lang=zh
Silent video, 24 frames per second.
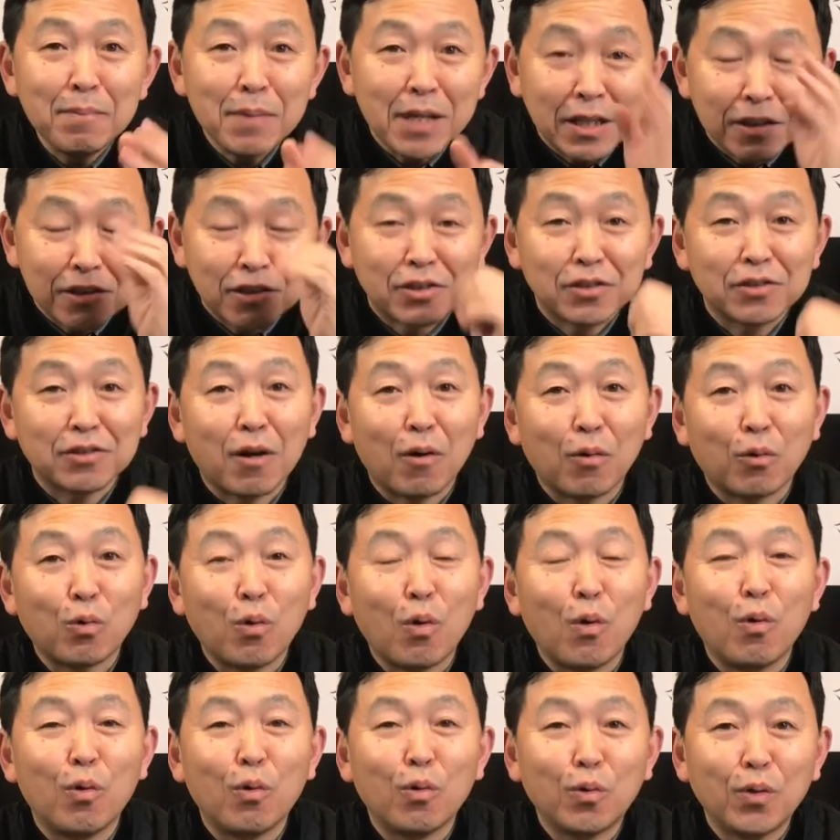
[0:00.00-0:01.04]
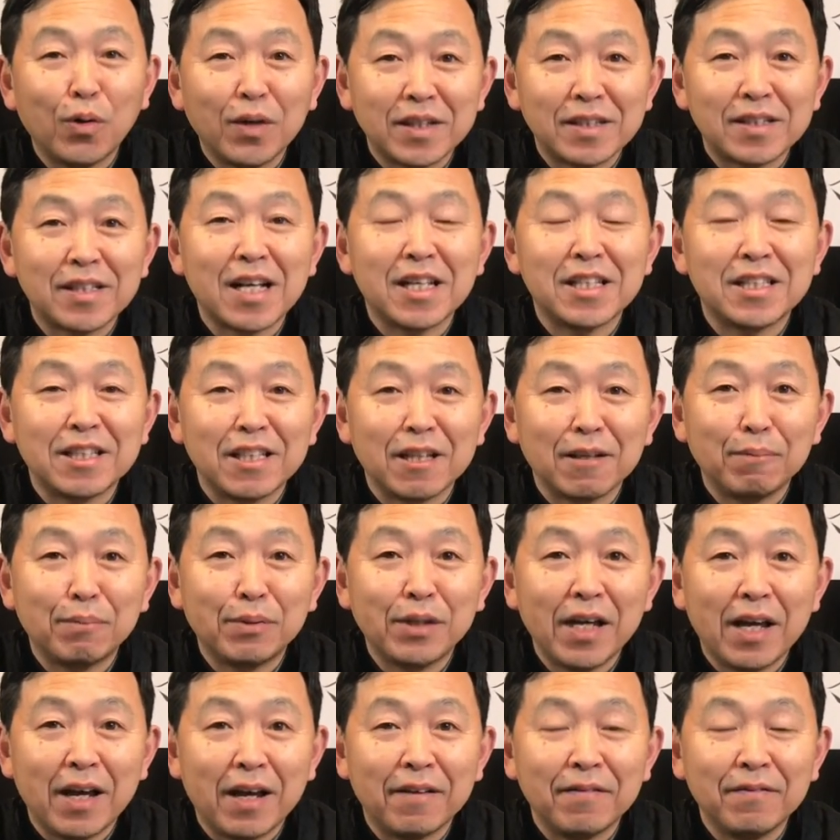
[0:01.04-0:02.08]
明知道郭文贵在行
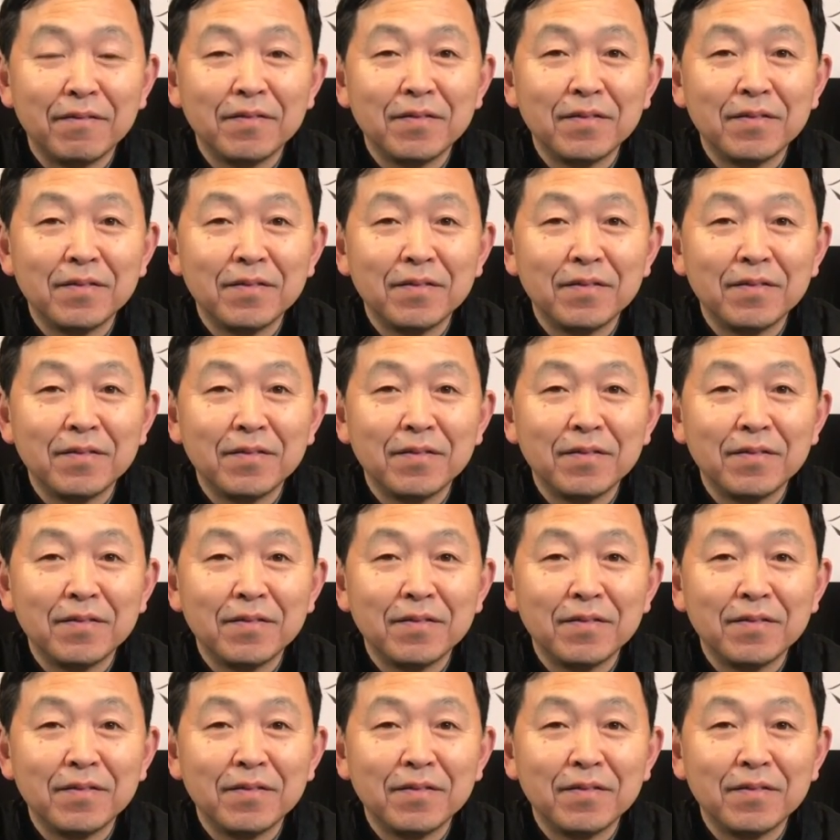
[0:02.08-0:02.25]
骗，